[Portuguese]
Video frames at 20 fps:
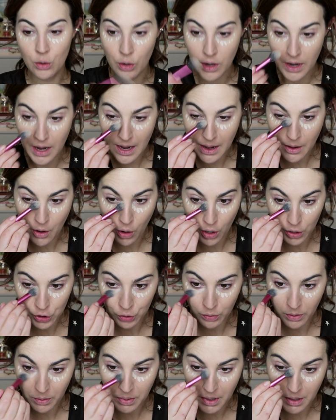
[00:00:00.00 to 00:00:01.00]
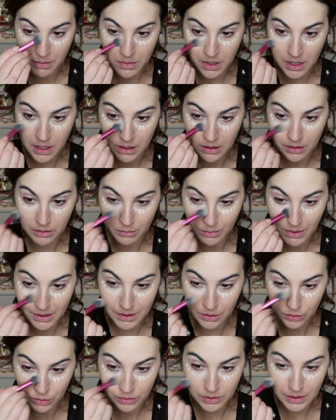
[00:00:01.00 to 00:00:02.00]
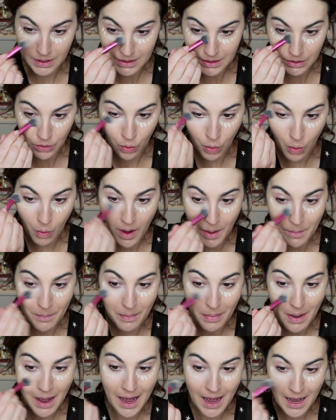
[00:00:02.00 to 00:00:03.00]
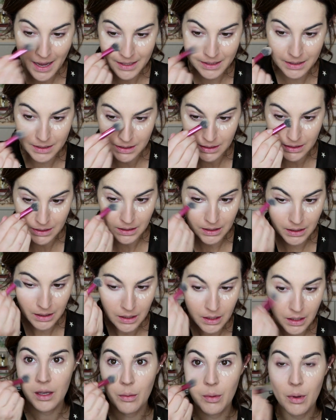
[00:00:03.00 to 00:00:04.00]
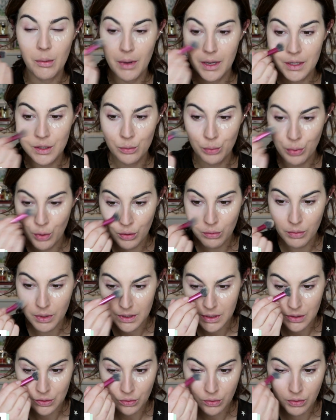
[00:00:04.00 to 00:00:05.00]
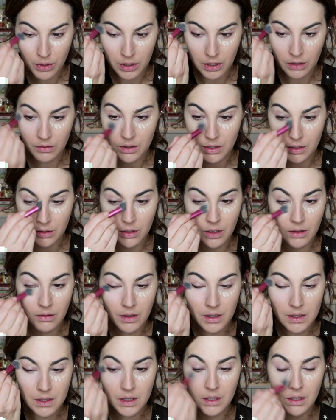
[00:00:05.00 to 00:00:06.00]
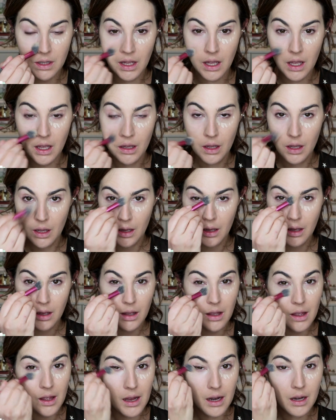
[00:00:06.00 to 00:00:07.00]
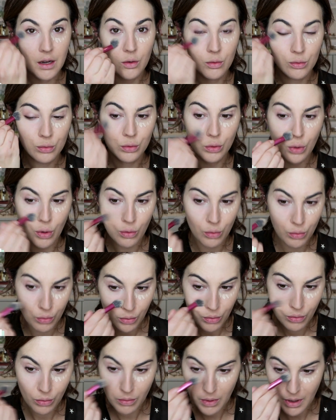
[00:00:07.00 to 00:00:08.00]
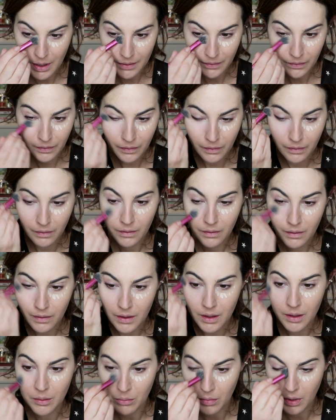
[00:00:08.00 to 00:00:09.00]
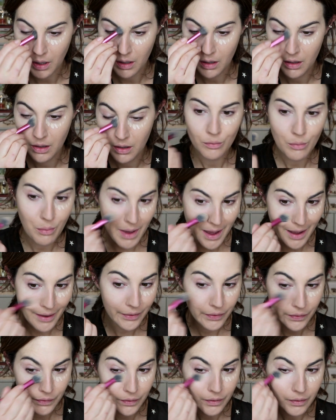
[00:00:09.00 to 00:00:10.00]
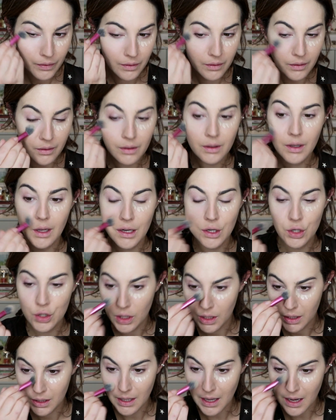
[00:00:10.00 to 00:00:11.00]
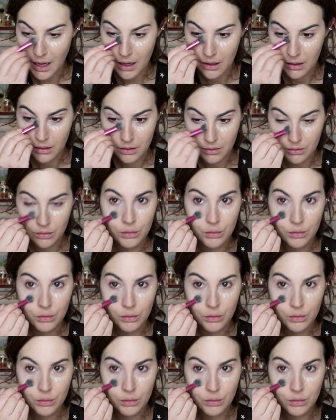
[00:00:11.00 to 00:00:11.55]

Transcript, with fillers: cor, ela é ótima pra mim, mas eu não sei se com a base, que é uma base um pouco mais escura, talvez eu devesse ter ele num tom acima. Mas ele já dá